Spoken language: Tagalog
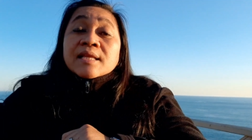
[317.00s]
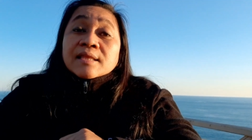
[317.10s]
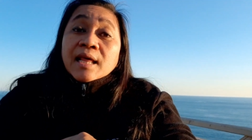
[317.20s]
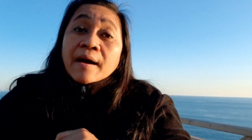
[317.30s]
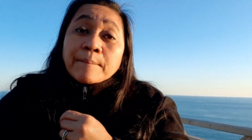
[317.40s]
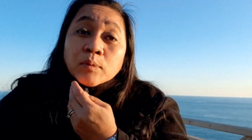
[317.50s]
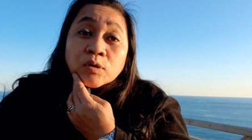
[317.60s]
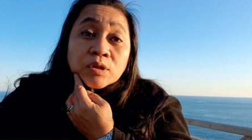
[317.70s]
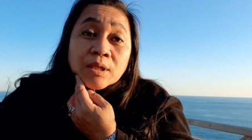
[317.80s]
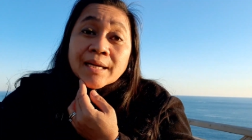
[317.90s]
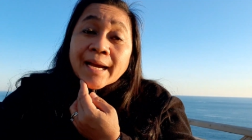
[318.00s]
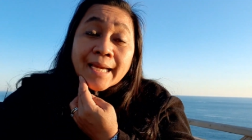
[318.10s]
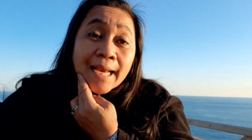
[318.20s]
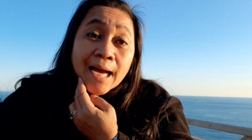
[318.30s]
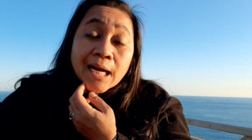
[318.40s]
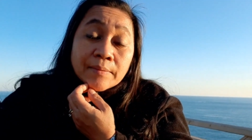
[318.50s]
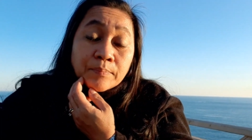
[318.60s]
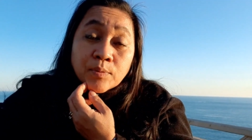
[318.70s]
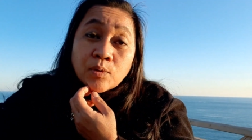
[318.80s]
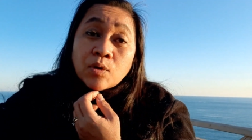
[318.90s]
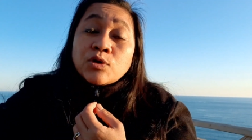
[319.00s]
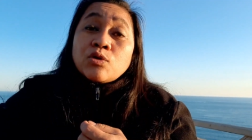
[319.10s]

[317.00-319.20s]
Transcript: Tapos, kailangan po